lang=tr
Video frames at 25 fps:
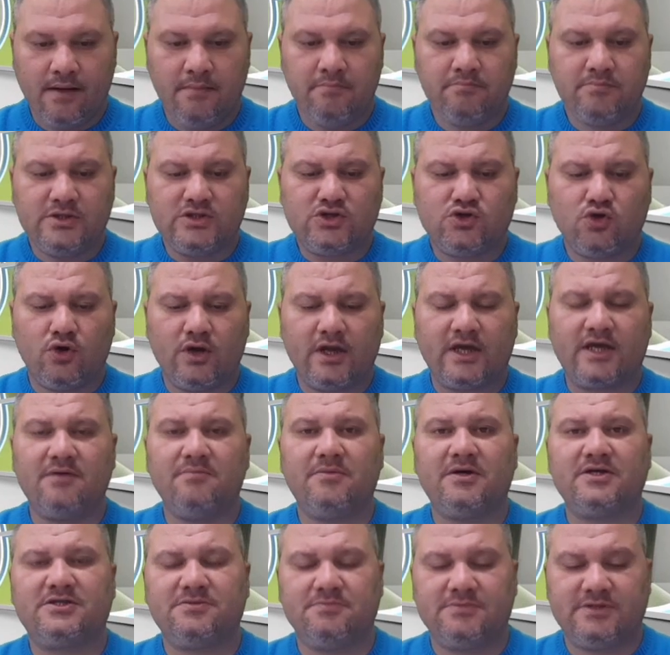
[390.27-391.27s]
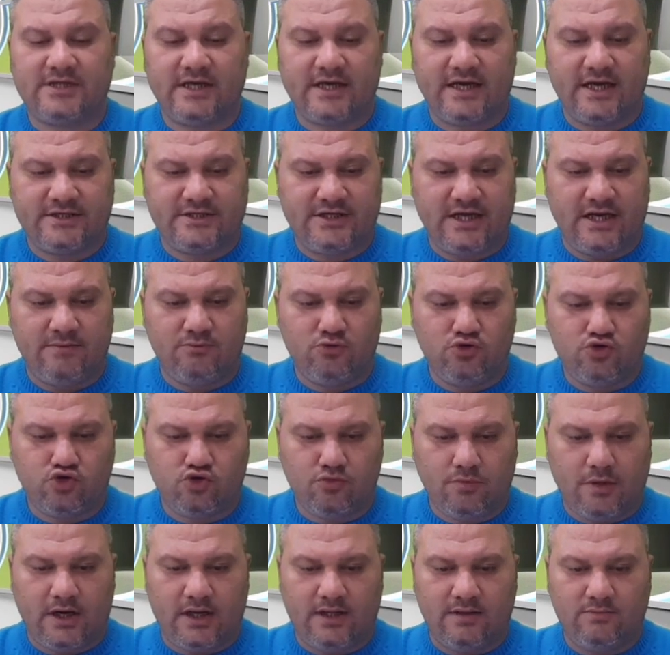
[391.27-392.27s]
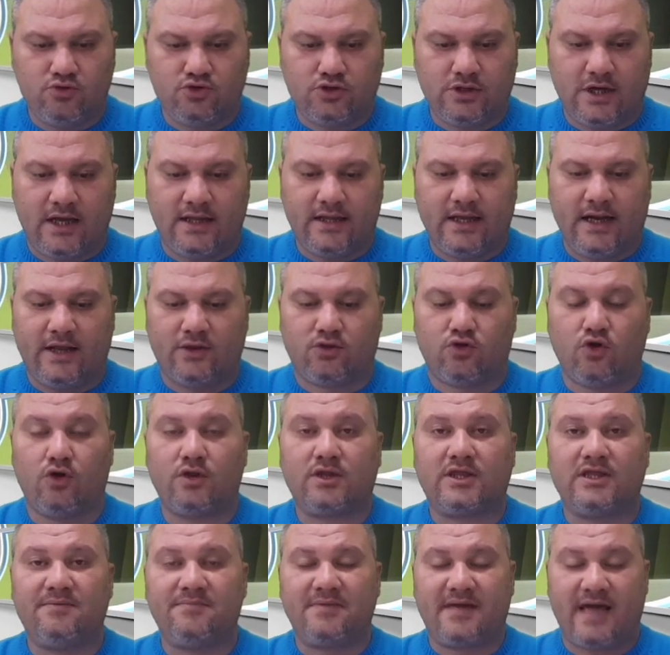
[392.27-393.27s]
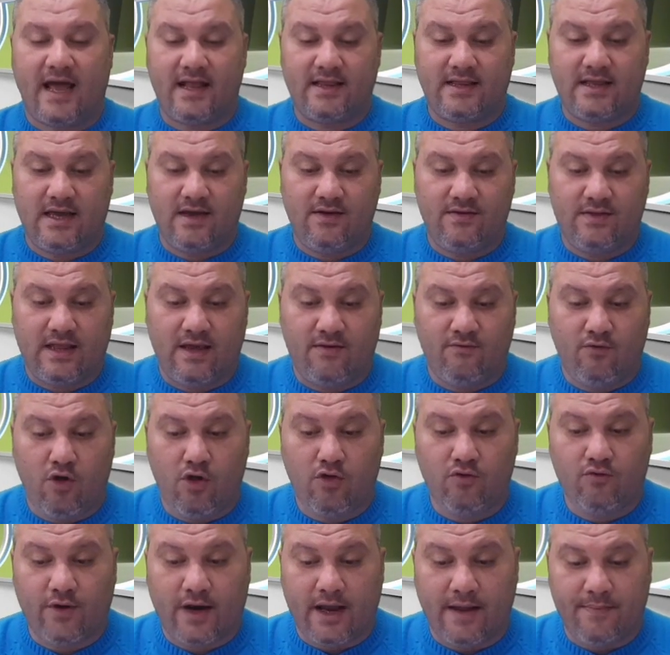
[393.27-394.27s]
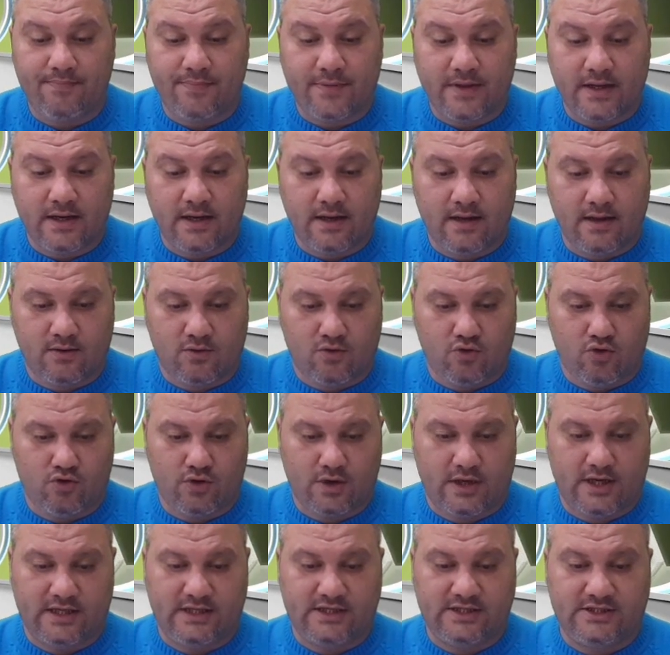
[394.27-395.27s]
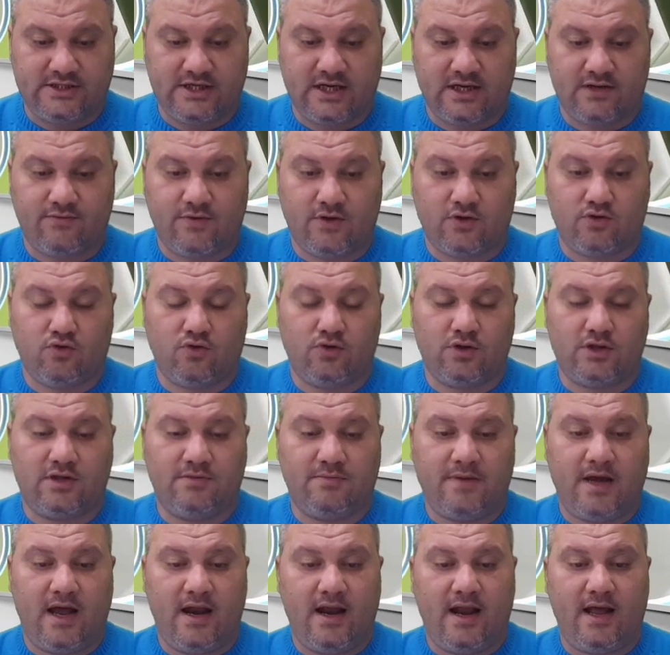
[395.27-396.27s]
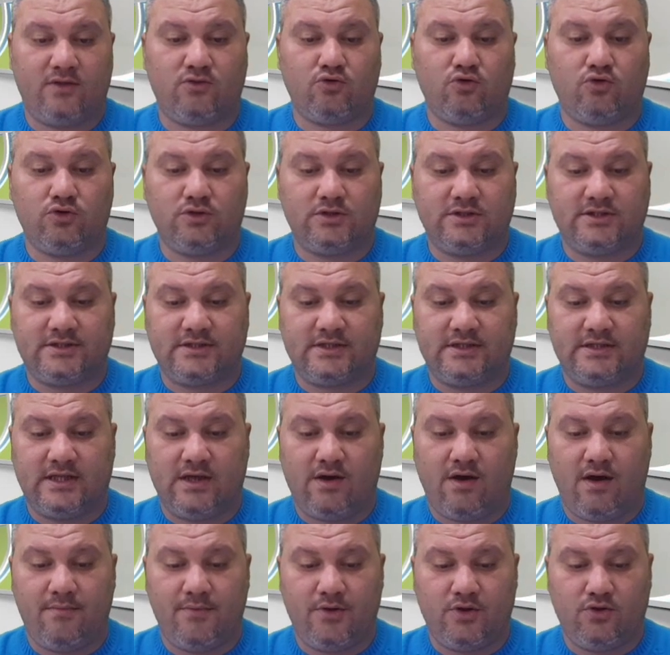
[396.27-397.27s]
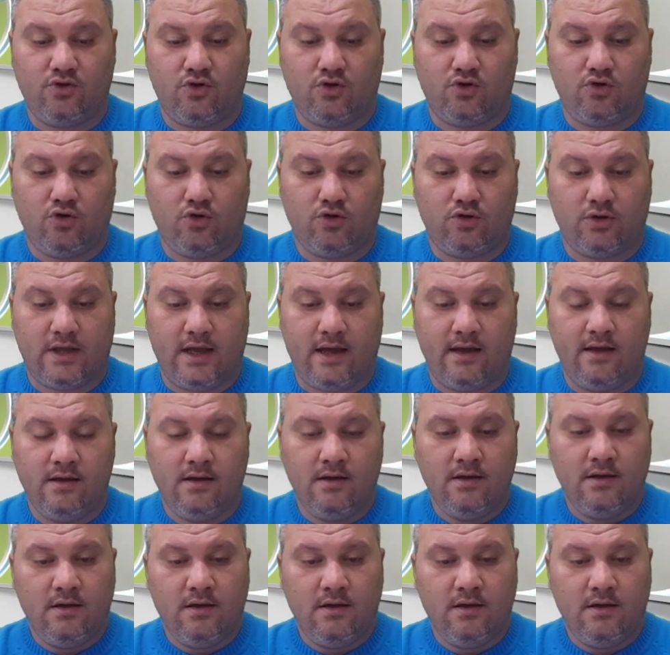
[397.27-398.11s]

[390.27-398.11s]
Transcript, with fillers: Bir sonraki maçımıza geçelim. 3 numaralı mücadele. Tottenham kendi evinde Wolverhampton'ı konuk edecek ve Tottenham hala dolu dizgin devam ediyor yoluna.